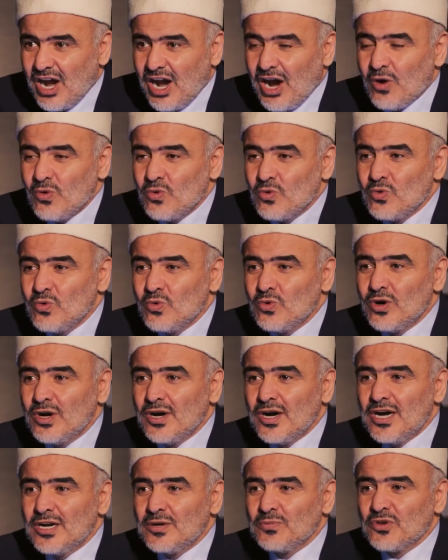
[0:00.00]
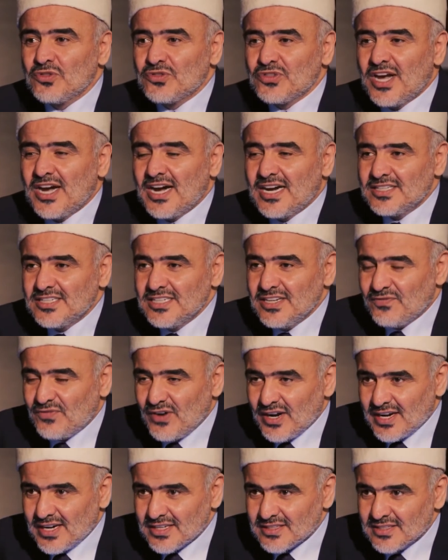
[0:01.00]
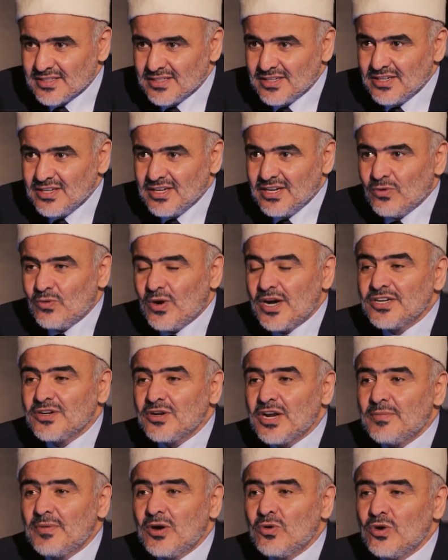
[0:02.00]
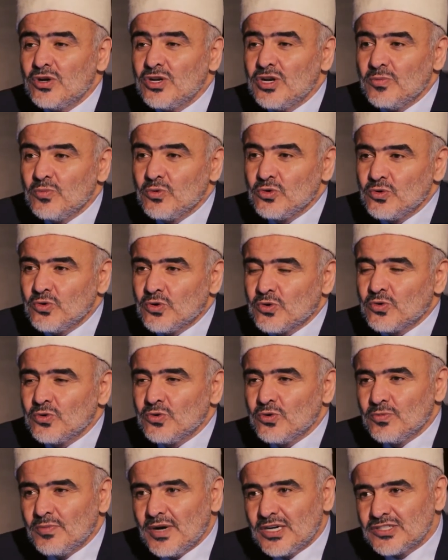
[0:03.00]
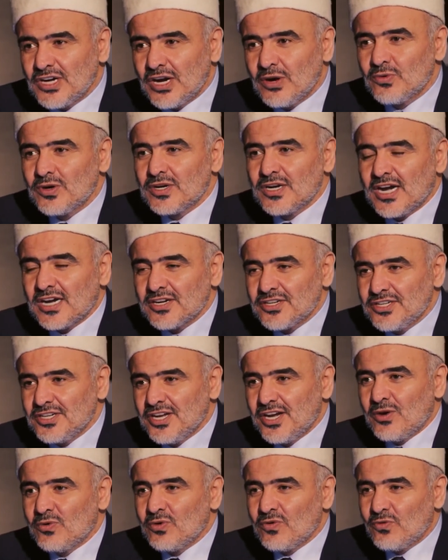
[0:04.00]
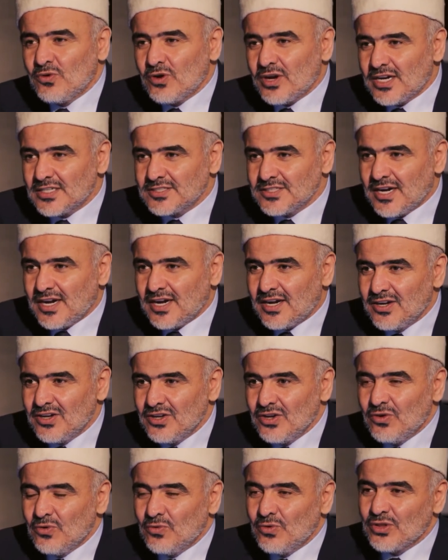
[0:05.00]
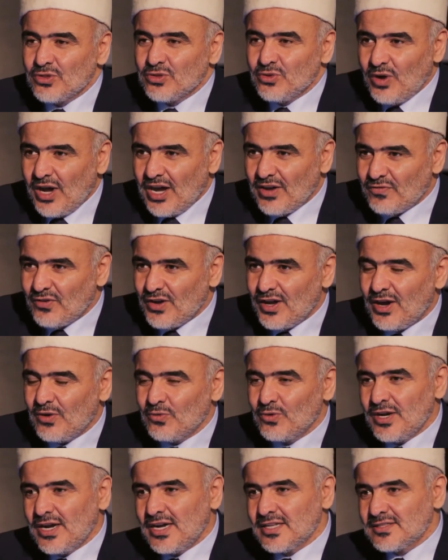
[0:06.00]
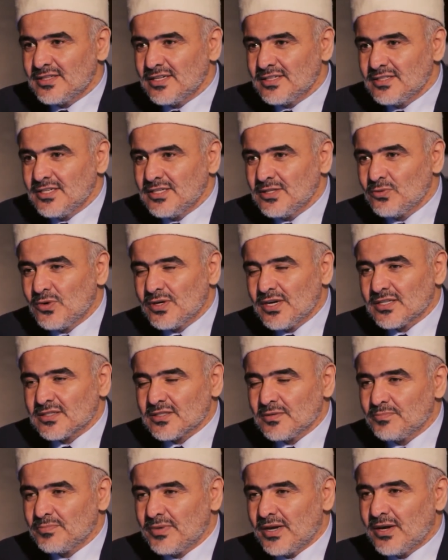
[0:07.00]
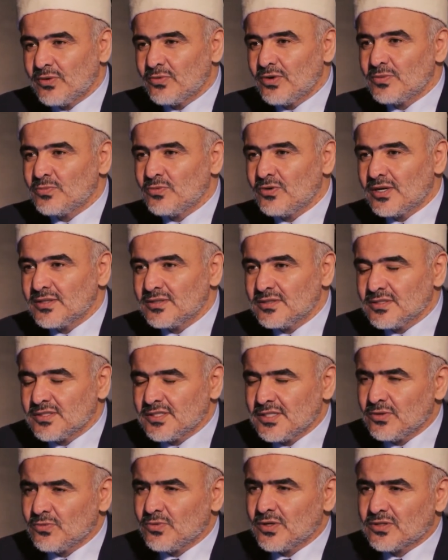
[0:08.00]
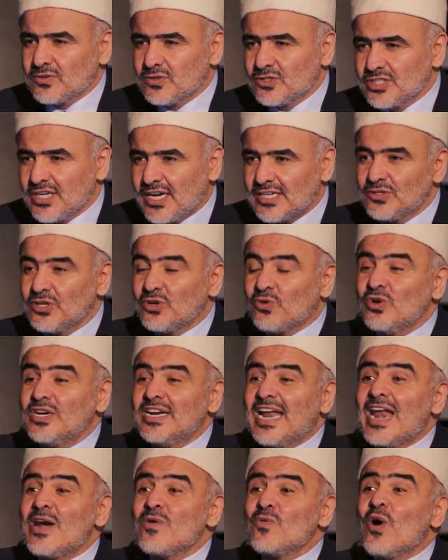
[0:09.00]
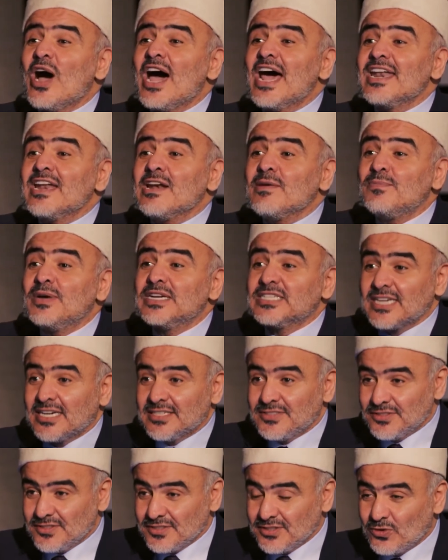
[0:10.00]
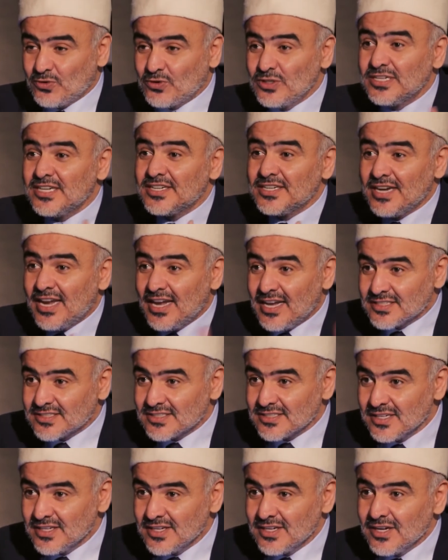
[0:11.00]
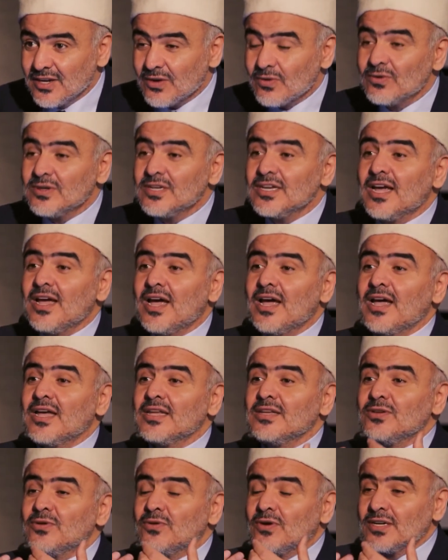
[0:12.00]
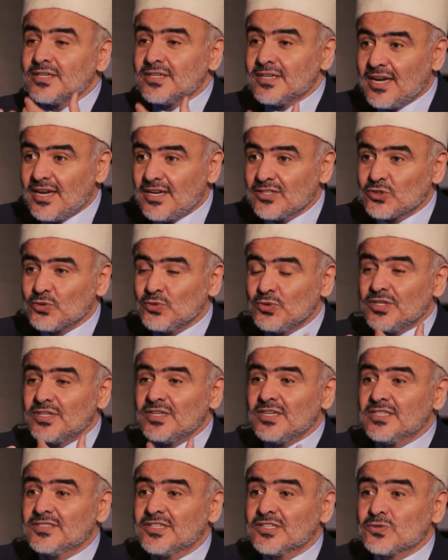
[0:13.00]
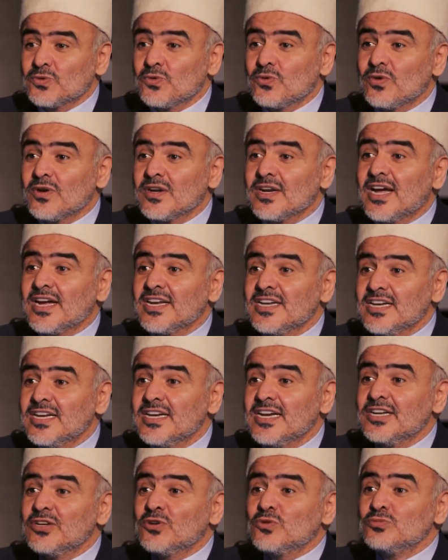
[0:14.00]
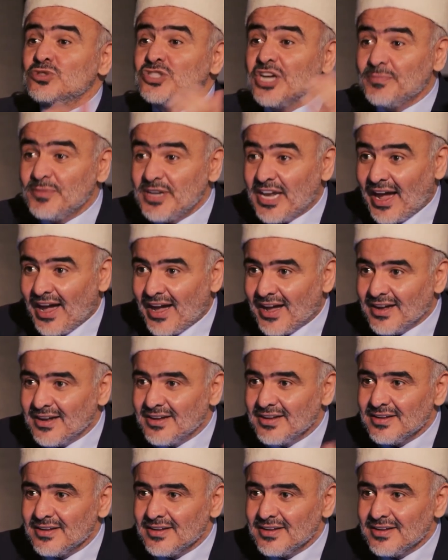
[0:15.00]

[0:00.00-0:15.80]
او المضطهدين فقط وإنما هو للملوك والأمراء والأغنياء والفقراء والضعفاء والحدادين والأطباء والمهندسين والتجار لكل ألوان البشر لكل يا الناس يا سلام. قل يا أيها الناس إني رسول الله إليكم جميعا